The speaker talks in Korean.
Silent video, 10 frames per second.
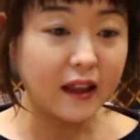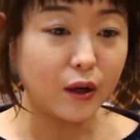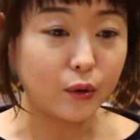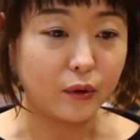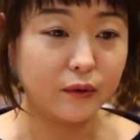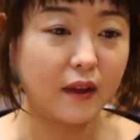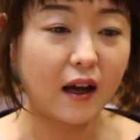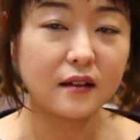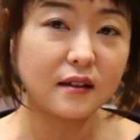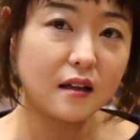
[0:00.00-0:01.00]
그대로
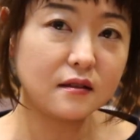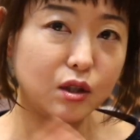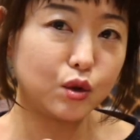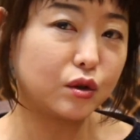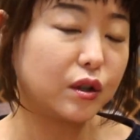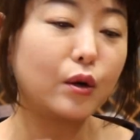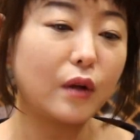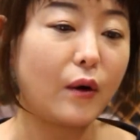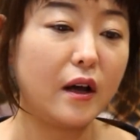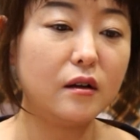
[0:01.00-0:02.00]
내가 짠 치수
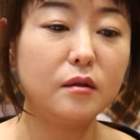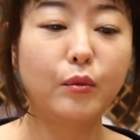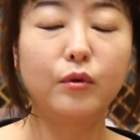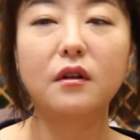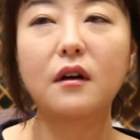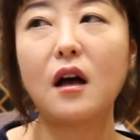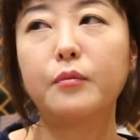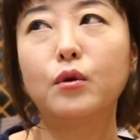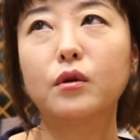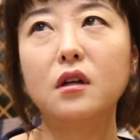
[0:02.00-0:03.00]
그대로 나와요.
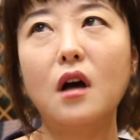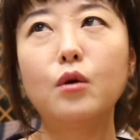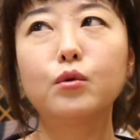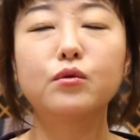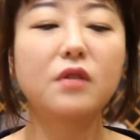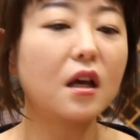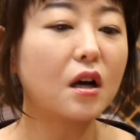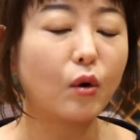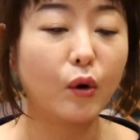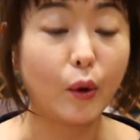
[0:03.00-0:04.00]
보니까 블로킹하고도
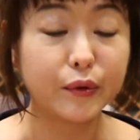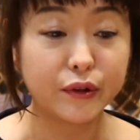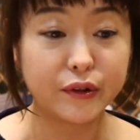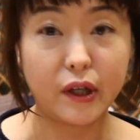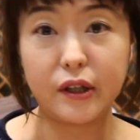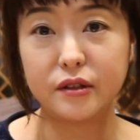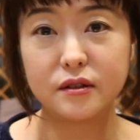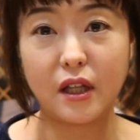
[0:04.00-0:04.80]
차이가 거의 없었어요.